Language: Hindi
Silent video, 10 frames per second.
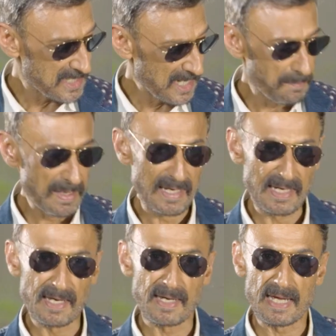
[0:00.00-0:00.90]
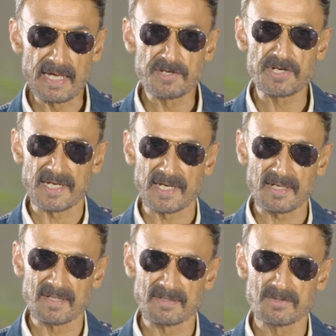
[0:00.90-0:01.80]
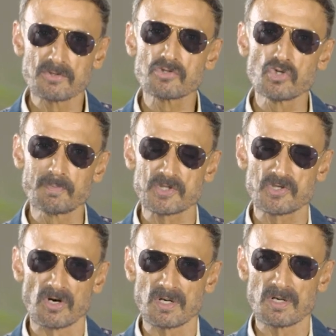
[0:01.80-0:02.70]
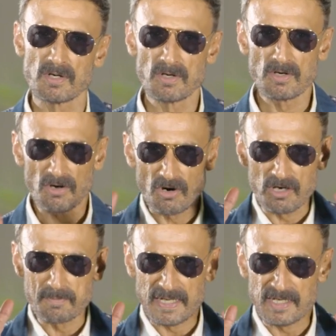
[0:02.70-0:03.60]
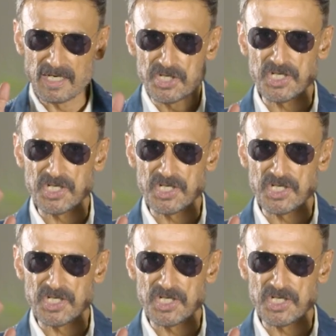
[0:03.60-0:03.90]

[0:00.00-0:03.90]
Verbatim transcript: इससे आप बनेंगे एनर्जेटिक सुपर स्ट्रांग और मेंटली